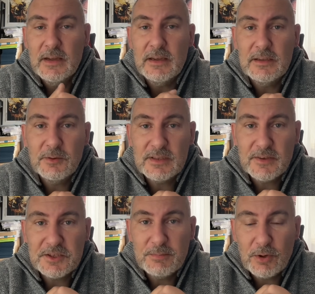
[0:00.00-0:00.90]
I tu jest
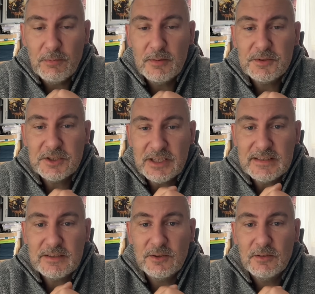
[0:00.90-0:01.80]
właśnie problem, że
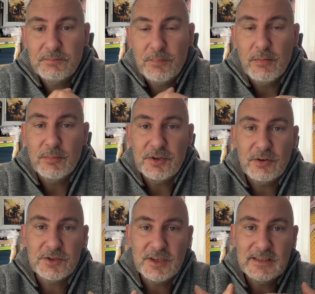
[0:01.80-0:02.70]
często, pomimo
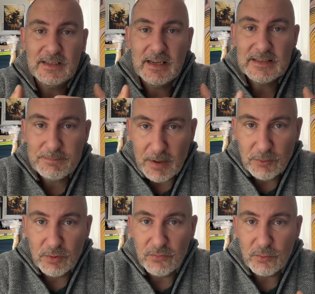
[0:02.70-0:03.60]
tego, że jedzenia jest
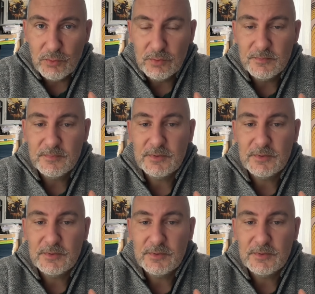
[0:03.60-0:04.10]
pełno w ulu,